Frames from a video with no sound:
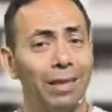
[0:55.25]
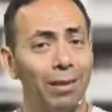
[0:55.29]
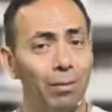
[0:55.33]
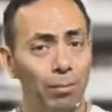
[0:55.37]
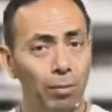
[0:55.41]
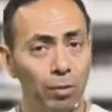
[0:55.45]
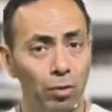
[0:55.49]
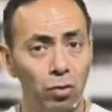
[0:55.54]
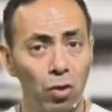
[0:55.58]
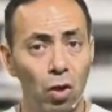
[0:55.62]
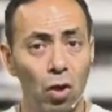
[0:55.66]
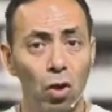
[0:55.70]

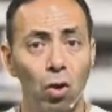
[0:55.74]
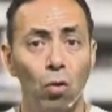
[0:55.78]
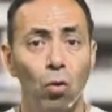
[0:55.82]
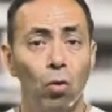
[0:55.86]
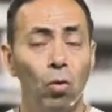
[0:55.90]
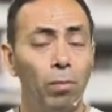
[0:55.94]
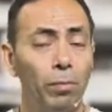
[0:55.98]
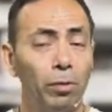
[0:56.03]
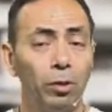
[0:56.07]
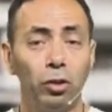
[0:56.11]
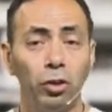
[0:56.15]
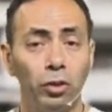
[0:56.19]
Tenemos
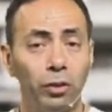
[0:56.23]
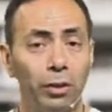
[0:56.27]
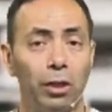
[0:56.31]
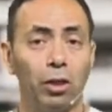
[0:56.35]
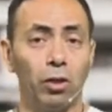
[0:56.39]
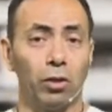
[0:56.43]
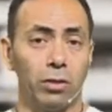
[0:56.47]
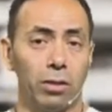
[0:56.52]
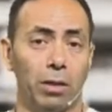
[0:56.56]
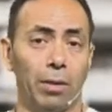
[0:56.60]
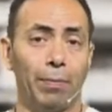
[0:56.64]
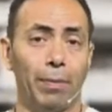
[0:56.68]
un montón de
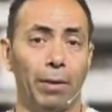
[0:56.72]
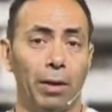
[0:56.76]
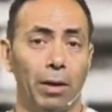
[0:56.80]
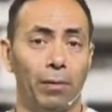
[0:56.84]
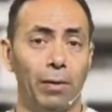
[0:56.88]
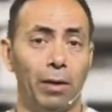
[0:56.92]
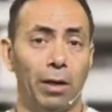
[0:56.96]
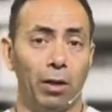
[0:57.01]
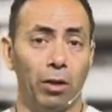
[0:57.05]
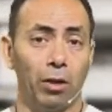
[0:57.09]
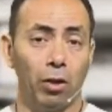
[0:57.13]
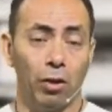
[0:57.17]
cosas para
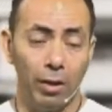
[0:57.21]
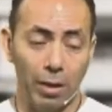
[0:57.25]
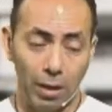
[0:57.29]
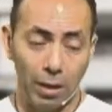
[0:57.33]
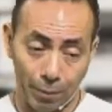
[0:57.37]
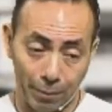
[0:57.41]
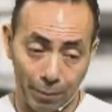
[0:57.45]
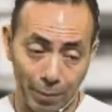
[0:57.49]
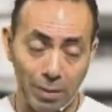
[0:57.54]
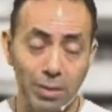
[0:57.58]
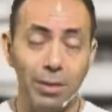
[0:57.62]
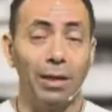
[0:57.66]
hablar de hoy,
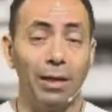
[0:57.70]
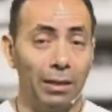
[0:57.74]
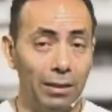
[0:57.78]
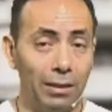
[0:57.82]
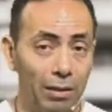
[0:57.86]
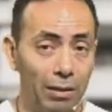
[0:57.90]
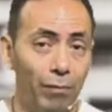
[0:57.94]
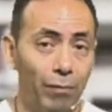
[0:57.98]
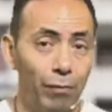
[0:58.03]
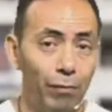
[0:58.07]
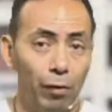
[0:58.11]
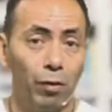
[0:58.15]
en especial
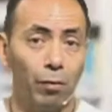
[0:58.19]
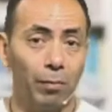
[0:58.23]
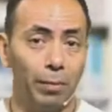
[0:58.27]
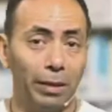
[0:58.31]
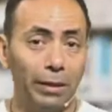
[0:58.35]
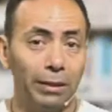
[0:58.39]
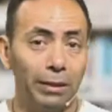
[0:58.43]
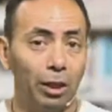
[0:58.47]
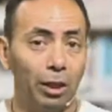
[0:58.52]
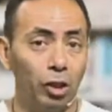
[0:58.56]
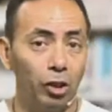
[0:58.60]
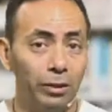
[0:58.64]
este
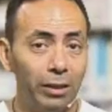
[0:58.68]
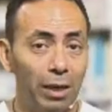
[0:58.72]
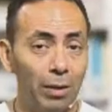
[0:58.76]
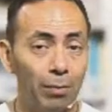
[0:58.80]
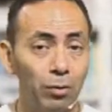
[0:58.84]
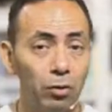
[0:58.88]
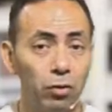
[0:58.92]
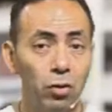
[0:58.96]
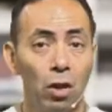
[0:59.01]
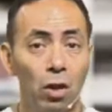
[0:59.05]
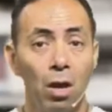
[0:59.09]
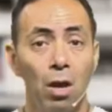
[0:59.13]
informe que te
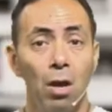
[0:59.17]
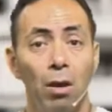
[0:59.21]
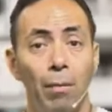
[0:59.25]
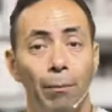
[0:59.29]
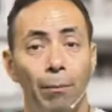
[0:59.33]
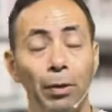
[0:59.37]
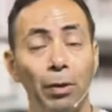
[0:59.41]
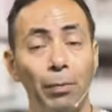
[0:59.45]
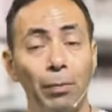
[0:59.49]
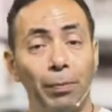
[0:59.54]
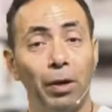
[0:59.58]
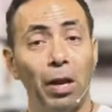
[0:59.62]
contamos,
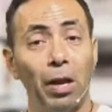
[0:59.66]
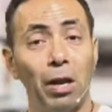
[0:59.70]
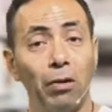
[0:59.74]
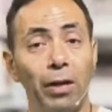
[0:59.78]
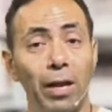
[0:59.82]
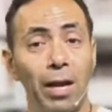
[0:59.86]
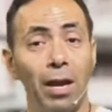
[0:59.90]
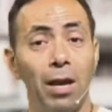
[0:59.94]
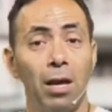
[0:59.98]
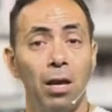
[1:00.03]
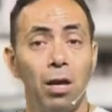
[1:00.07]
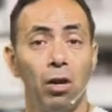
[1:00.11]
pero por
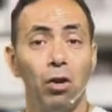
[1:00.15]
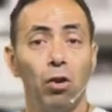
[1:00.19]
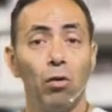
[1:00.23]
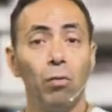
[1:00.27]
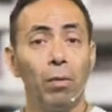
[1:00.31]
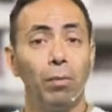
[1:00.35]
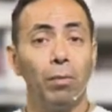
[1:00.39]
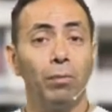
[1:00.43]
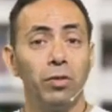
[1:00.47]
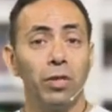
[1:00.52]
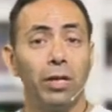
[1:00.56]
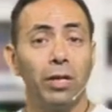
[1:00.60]
ahora
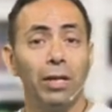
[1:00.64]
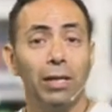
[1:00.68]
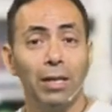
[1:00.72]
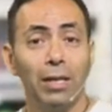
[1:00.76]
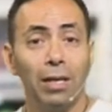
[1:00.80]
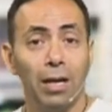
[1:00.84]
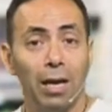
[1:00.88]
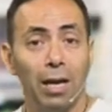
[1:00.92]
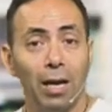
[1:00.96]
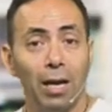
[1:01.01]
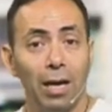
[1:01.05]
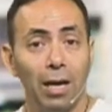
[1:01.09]
nos vamos a
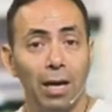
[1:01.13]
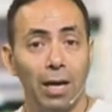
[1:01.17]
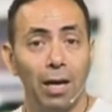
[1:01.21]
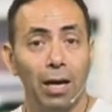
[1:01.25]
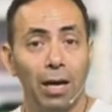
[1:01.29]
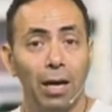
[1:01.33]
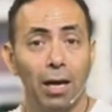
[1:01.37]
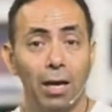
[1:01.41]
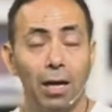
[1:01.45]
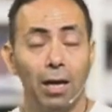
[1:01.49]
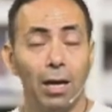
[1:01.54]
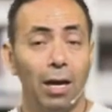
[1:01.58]
ir
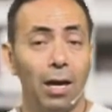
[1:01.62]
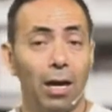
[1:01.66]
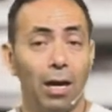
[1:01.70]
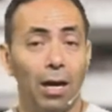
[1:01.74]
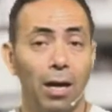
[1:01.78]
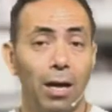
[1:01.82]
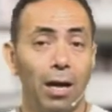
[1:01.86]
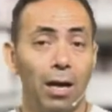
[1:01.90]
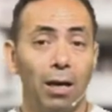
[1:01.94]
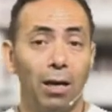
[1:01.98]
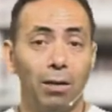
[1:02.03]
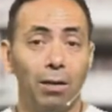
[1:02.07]

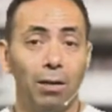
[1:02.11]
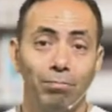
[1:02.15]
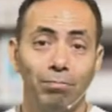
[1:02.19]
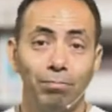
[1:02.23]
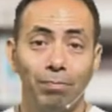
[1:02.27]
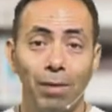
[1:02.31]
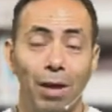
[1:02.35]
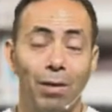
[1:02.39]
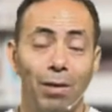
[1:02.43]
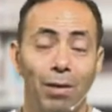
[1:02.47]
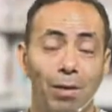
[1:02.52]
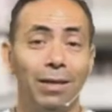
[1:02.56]
a,
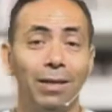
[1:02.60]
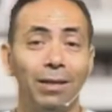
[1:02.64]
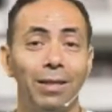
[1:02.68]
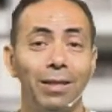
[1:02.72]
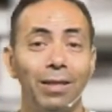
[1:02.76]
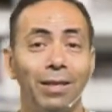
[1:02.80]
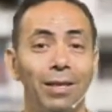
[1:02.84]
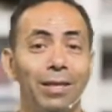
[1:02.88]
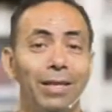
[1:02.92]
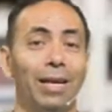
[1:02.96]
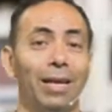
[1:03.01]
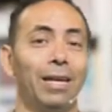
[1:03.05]
hablar
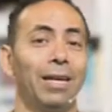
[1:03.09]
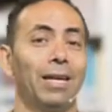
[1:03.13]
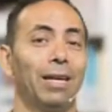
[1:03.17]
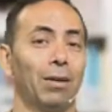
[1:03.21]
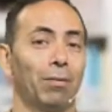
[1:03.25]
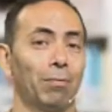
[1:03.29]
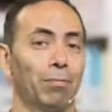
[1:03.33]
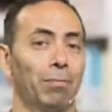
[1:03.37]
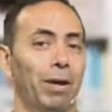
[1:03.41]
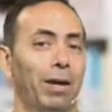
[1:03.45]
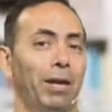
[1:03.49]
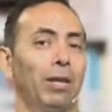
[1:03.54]
de Gran
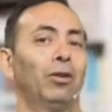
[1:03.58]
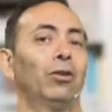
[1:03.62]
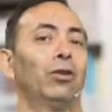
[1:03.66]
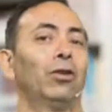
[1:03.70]
Hermano,